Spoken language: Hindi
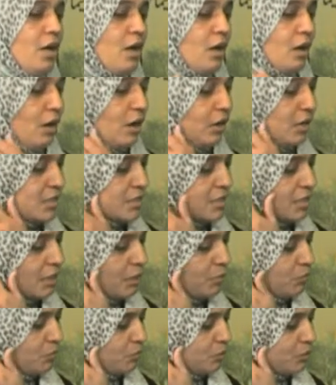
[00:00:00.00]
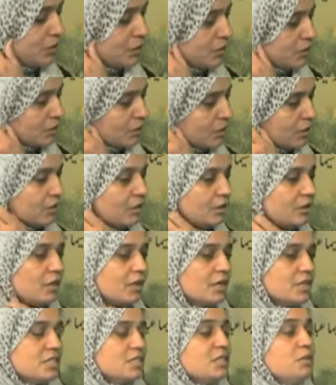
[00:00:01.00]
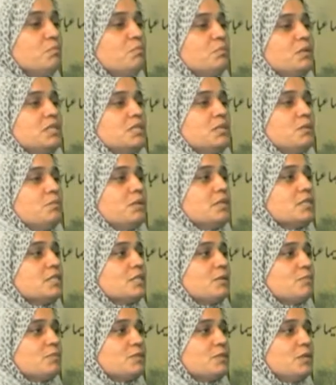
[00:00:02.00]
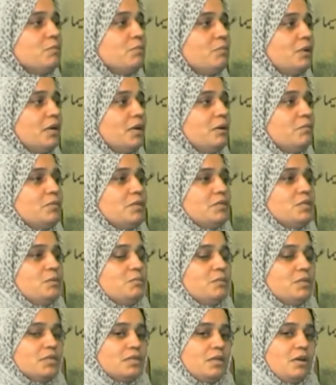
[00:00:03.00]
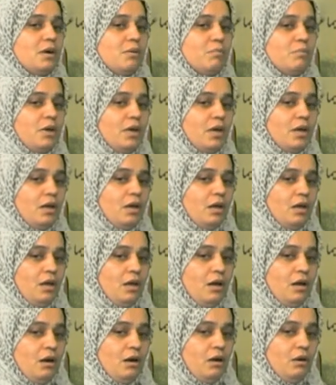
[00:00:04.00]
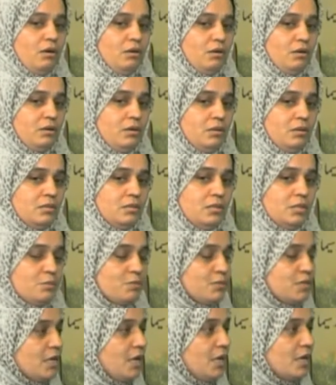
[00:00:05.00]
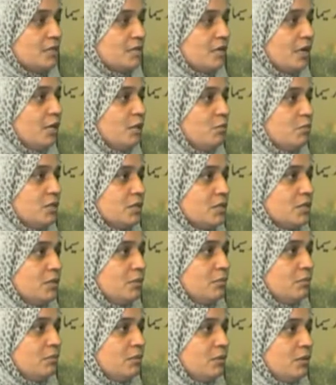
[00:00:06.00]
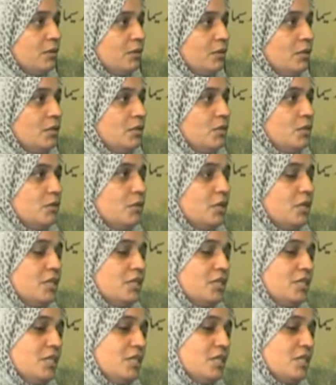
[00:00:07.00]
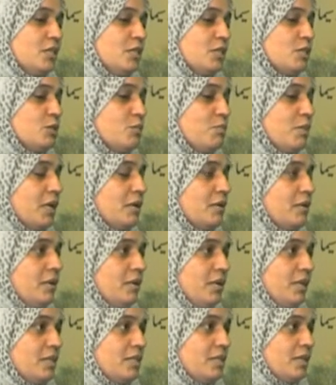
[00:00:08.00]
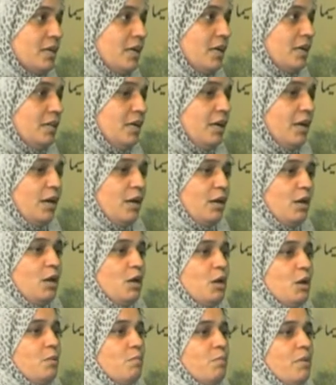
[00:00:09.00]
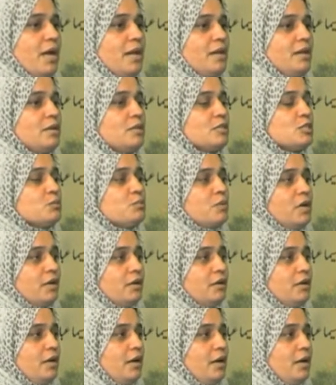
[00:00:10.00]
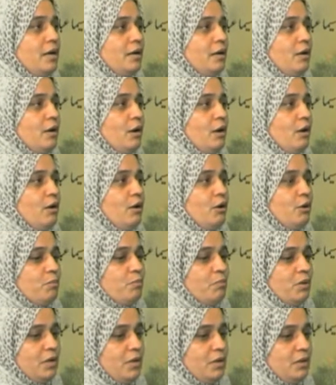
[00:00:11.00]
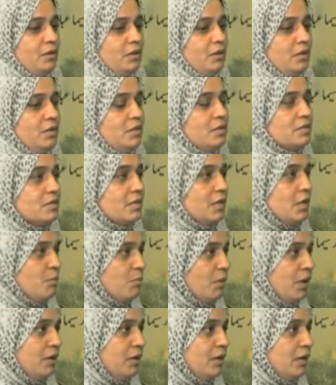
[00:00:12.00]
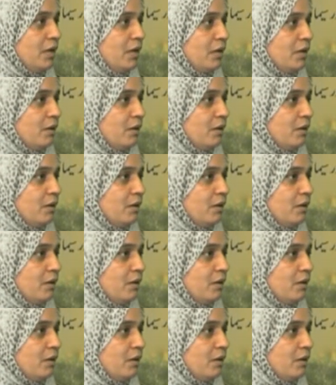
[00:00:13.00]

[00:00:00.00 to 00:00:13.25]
और इस्लाम तो इतना अजीम मज़हब है सबसे बड़ा मज़हब इस्लाम है और सबसे आज़ाद मज़हब जो हर चीज़ की रिस्पेक्ट करना सिखाता है हम्म। पहले रिस्पेक्ट है और फिर इस ईमान है